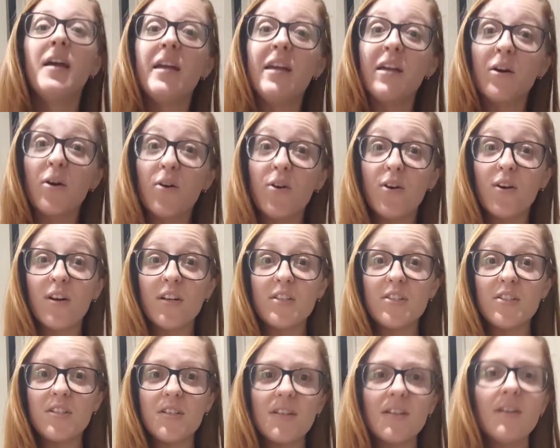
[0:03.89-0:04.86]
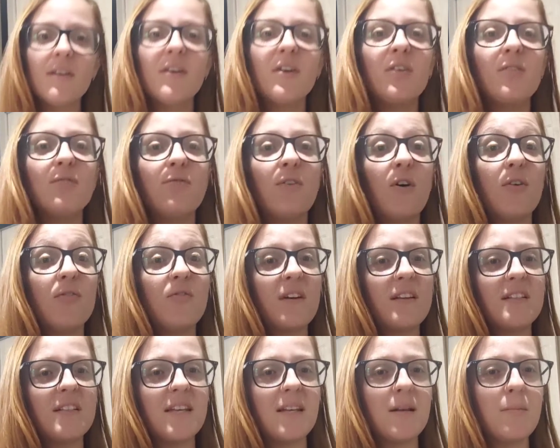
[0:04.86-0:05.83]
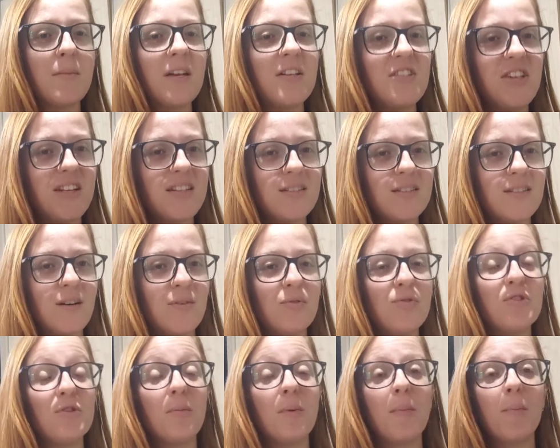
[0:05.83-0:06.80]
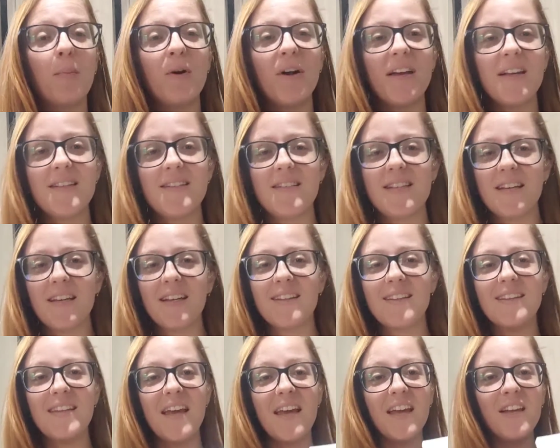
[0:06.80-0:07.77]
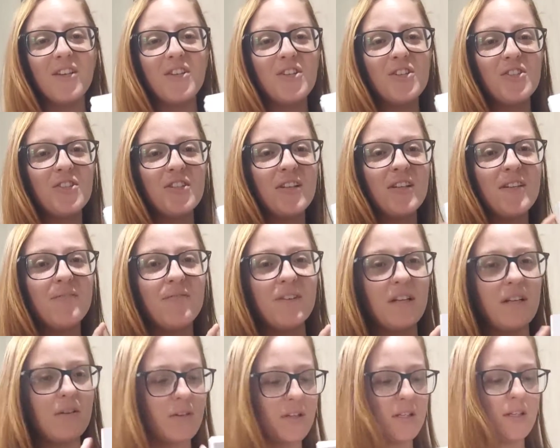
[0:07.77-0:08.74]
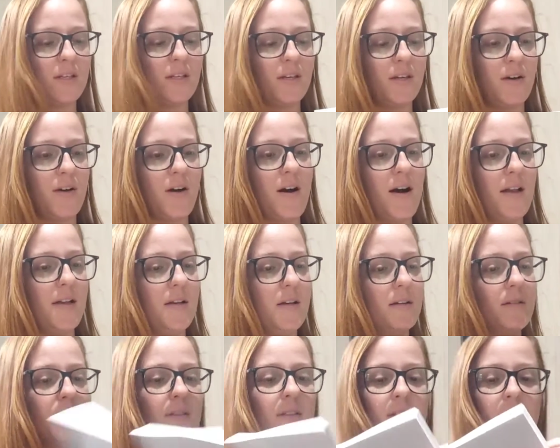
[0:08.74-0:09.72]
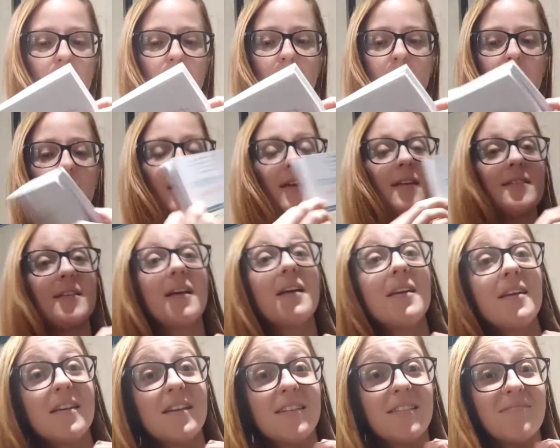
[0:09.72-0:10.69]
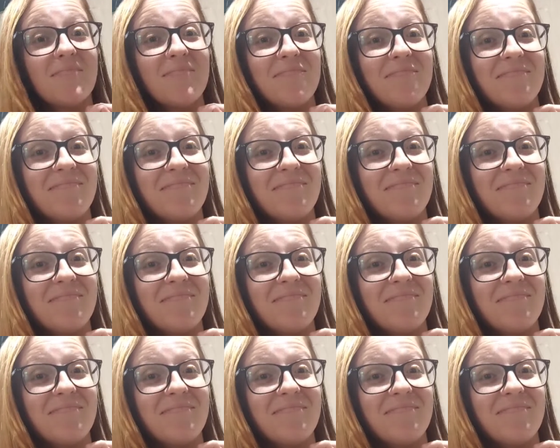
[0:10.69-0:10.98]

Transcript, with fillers: e hoje vou fazer a mediação de uma poesia deste livrinho aqui, olha. Esse aqui.